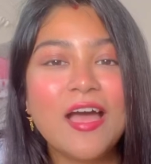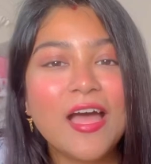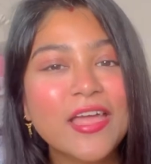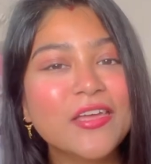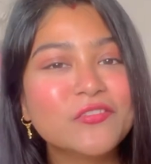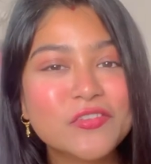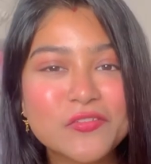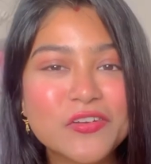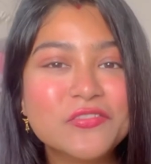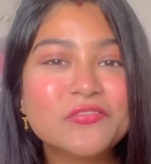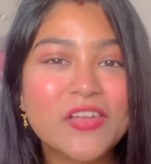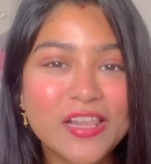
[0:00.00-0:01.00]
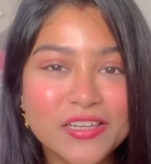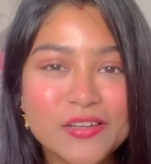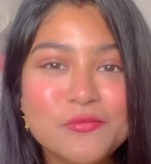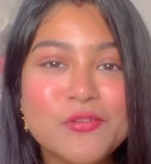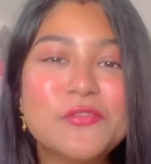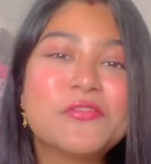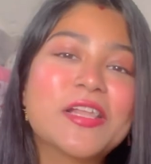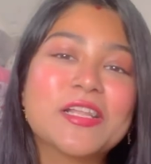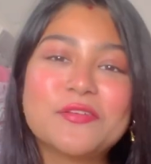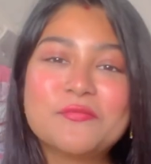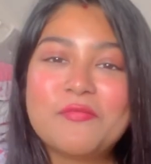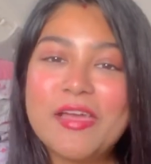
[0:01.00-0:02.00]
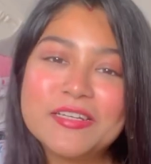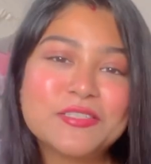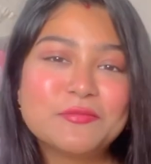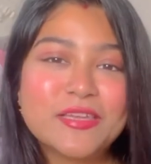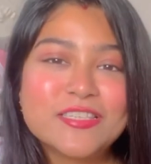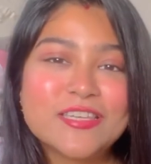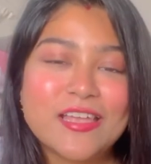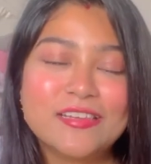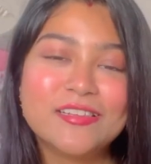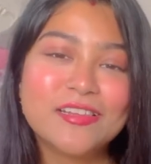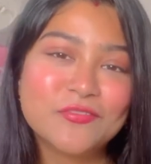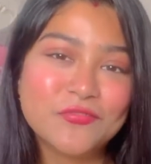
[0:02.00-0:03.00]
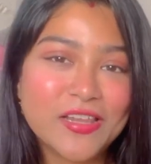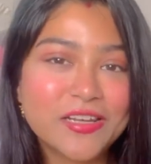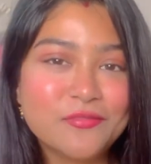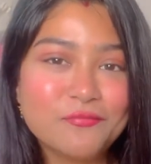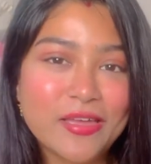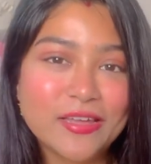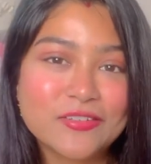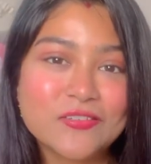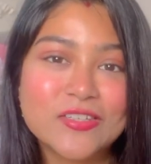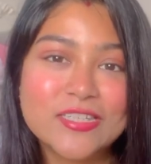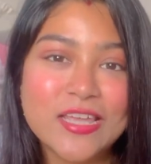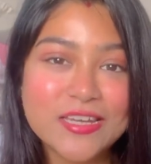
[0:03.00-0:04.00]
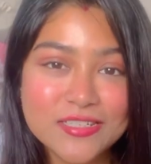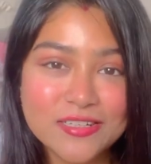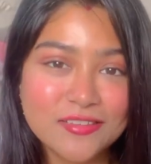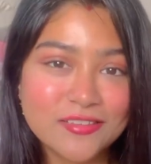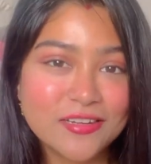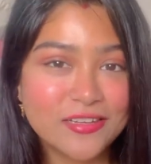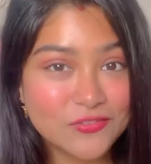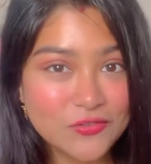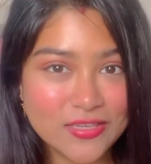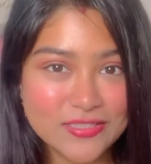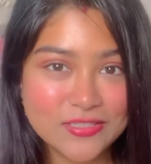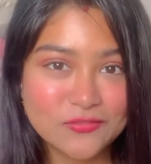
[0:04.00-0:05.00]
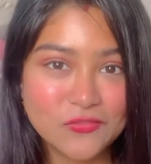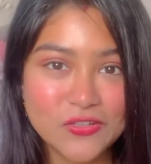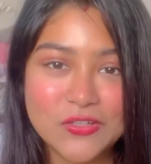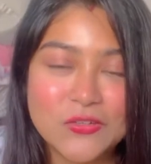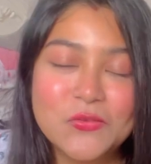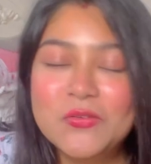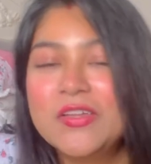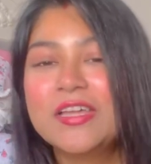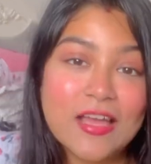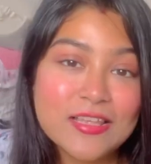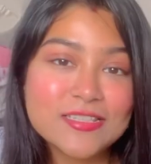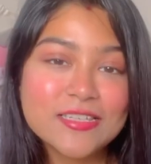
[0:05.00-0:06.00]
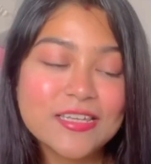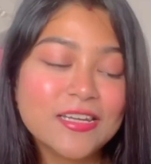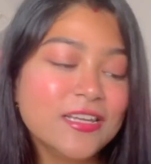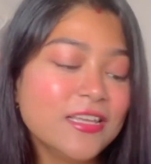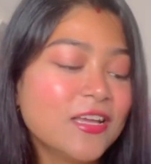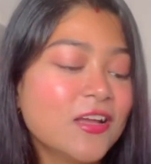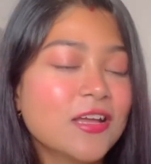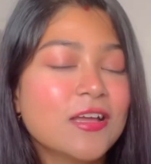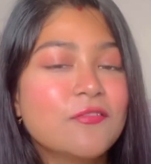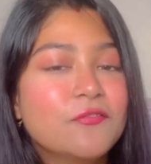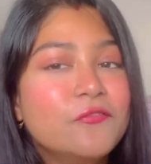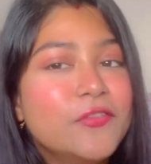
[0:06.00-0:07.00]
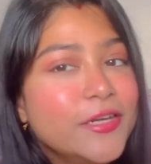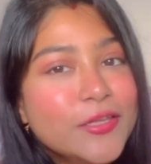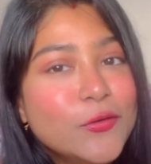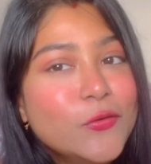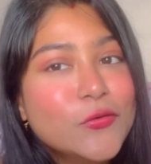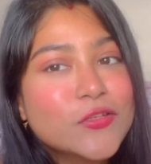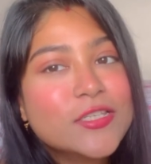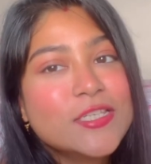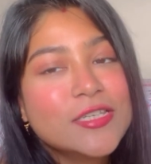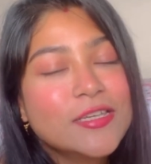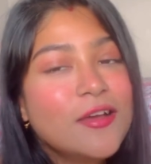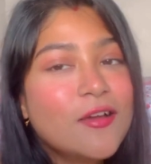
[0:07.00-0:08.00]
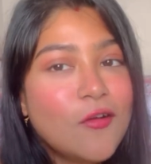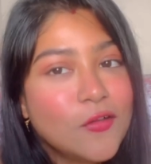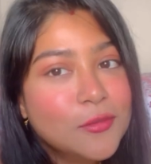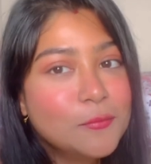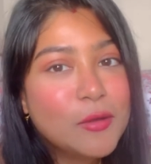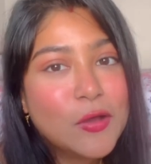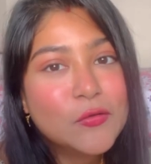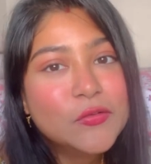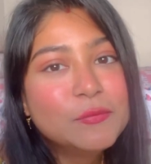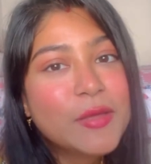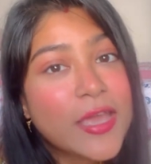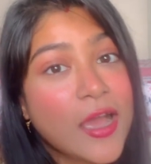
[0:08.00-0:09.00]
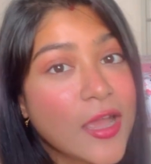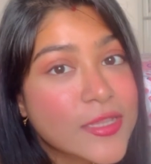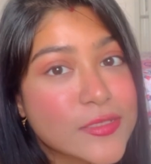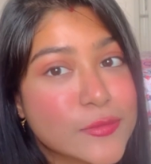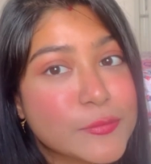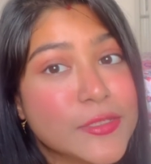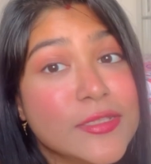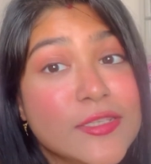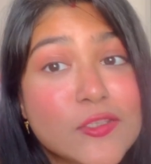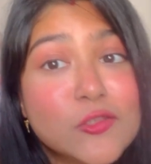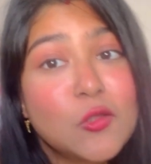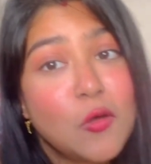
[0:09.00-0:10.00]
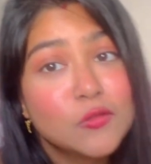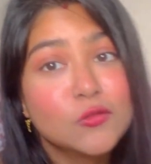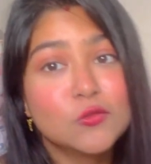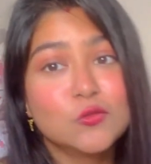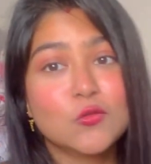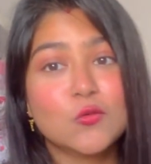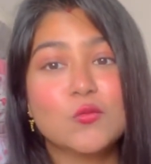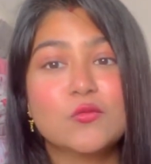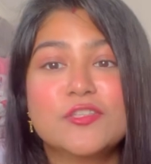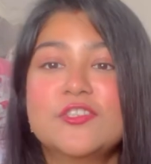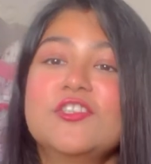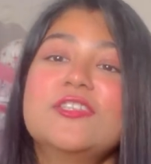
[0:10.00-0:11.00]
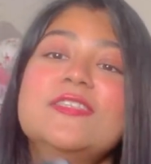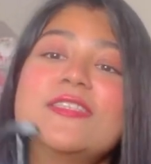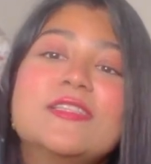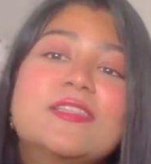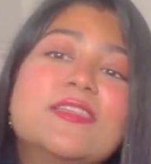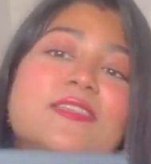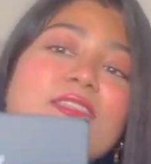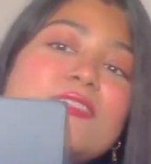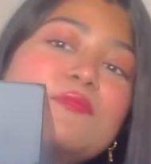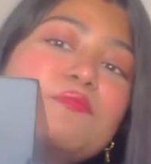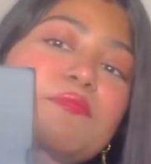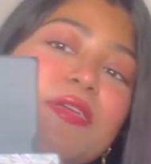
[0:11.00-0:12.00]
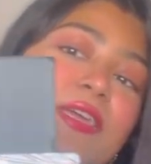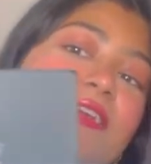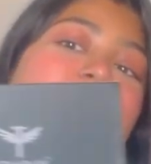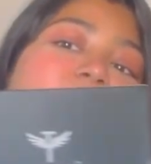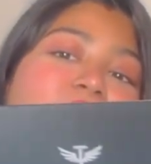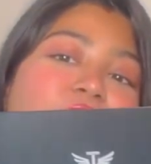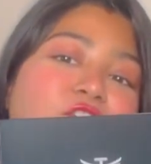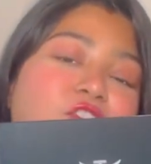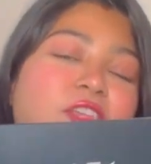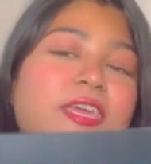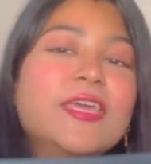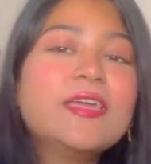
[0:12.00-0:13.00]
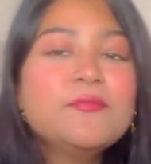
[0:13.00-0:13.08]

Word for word: Hi everyone, welcome or welcome back to my channel and welcome back to yet another interesting video. Today's video is all about my husband's তত্ত্ব which is this big tray